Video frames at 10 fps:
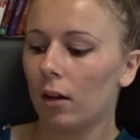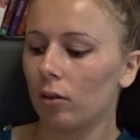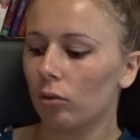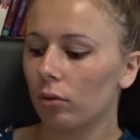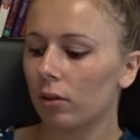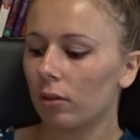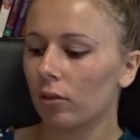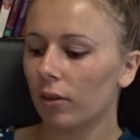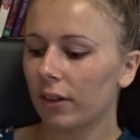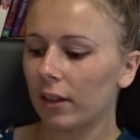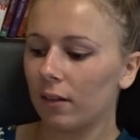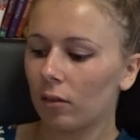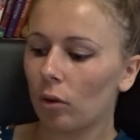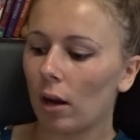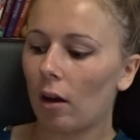Donc dans cette
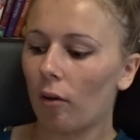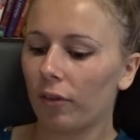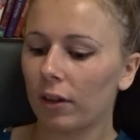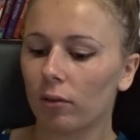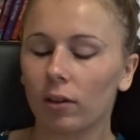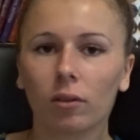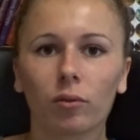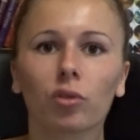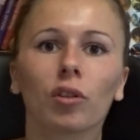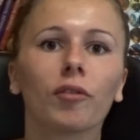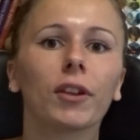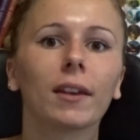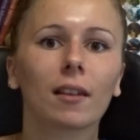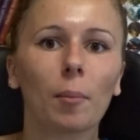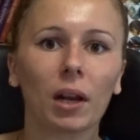histoire-là, en fait, on va suivre une jeune fille
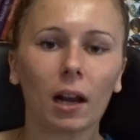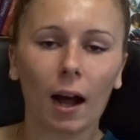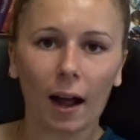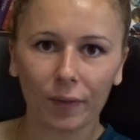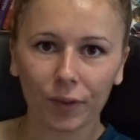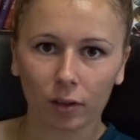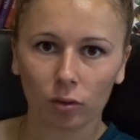qui s'appelle Anne.